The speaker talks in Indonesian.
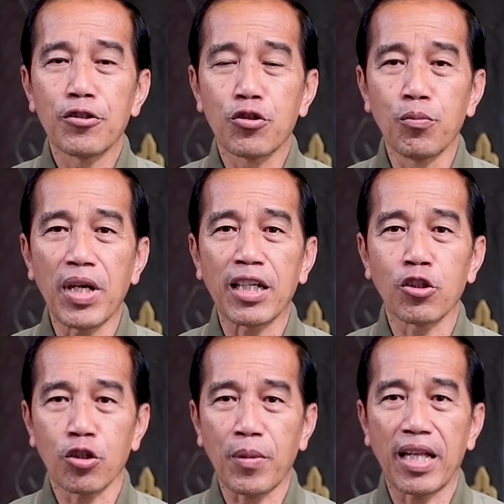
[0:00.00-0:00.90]
jumlah
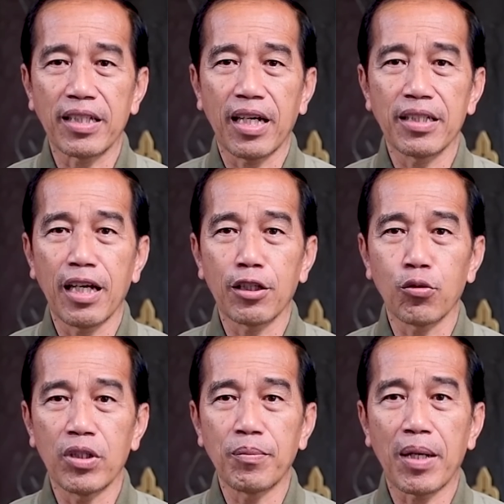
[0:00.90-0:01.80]
normalnya
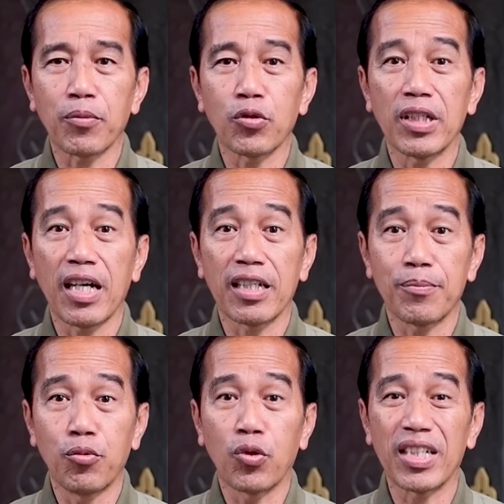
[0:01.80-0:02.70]
yaitu
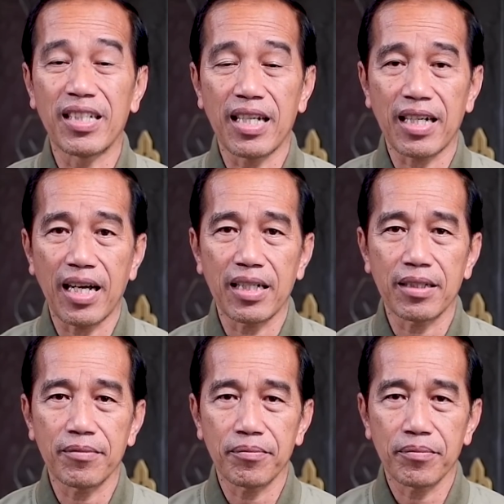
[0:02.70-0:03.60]
53.000 kendaraan.